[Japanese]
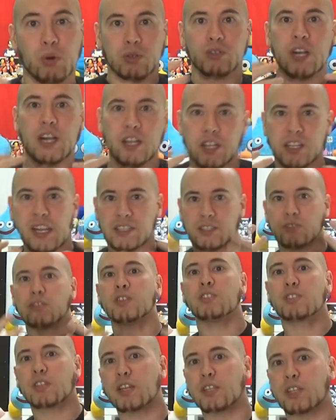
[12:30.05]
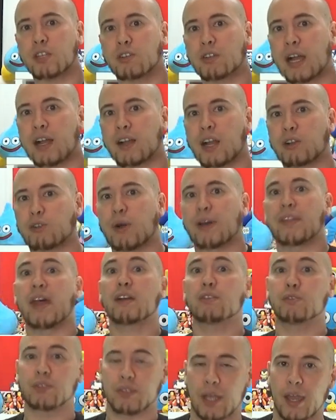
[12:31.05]
らになすりつけてる感覚はな
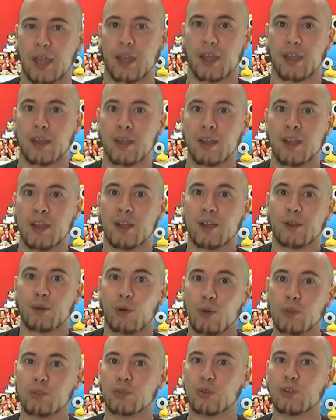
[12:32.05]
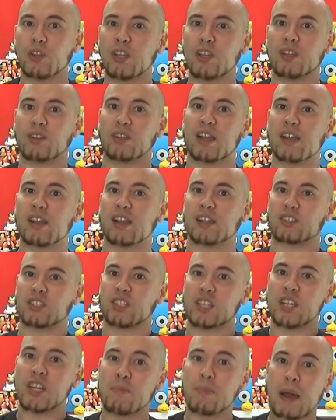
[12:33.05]
くて、本当になんか
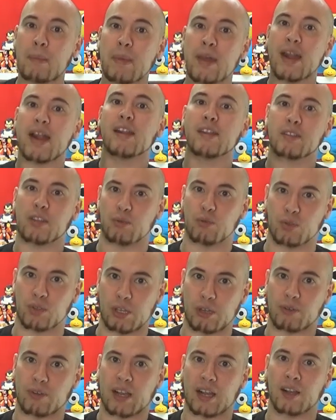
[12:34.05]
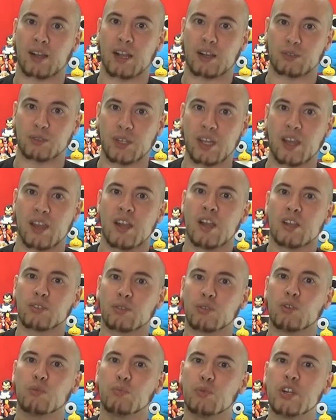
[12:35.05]
散りばめられてるっていう感覚でそ
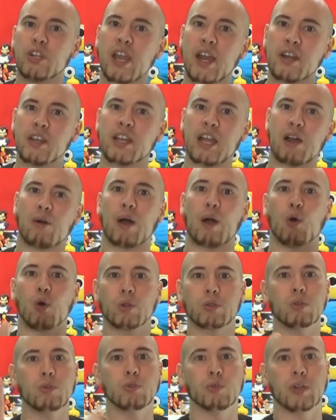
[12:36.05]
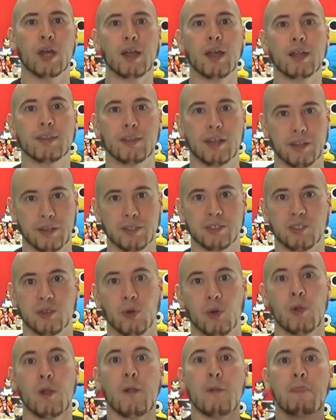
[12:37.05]
の無理やり感はほとんどなかったんですよ
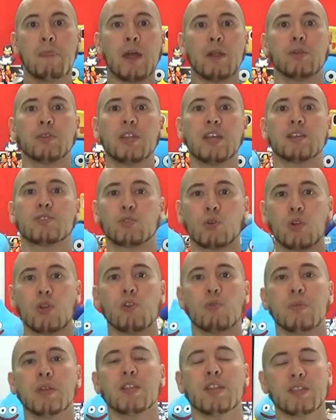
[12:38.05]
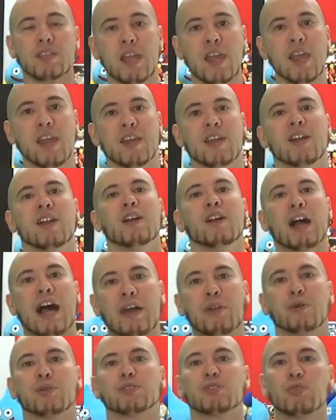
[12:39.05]
なのでそれを見ててあ
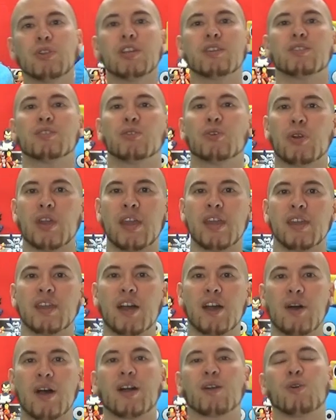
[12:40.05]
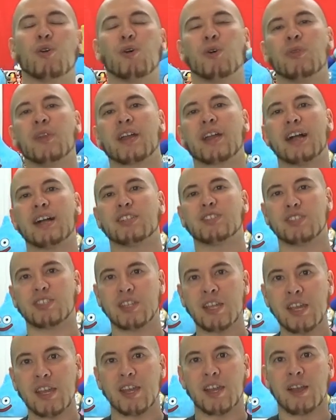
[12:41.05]
のソニックの映画はこんな感じ
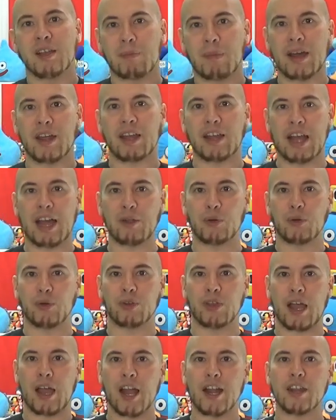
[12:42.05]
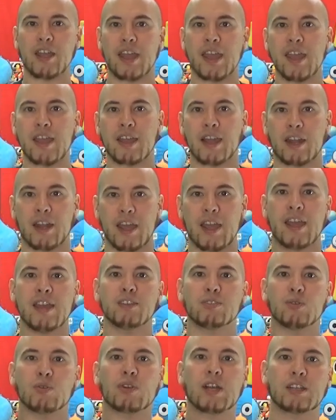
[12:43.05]
で、まあ、あのやはり映画で映
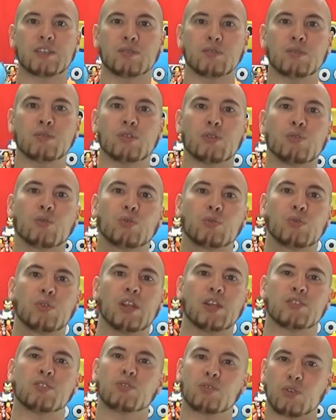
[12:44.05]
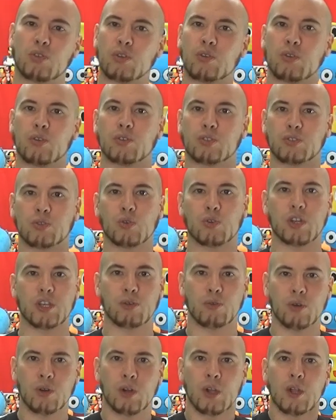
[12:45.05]
像化するっていうことでちょっといろいろ
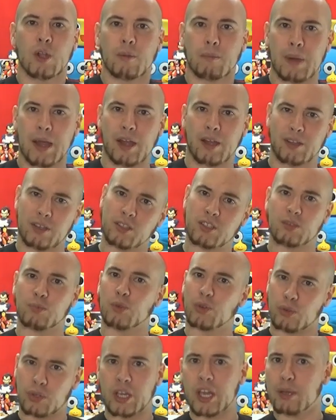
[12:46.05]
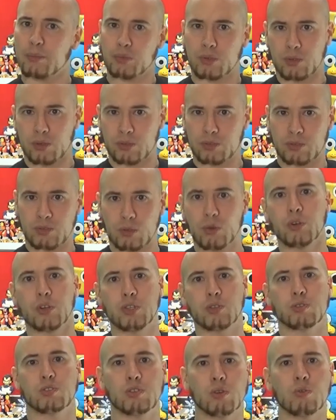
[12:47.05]
ストーリーを、まあ、いつものゲームのストーリー
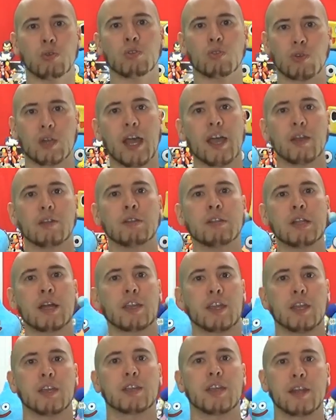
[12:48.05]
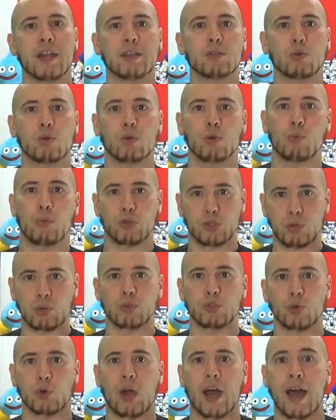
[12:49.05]
とちょこっと変えなきゃいけないところもちょこ
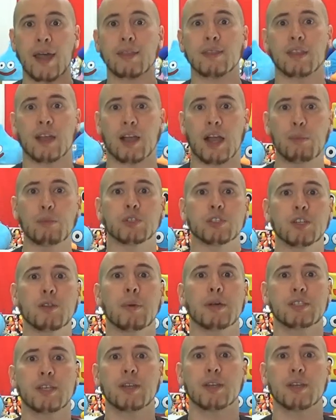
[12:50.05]
ちょこあったかもしれません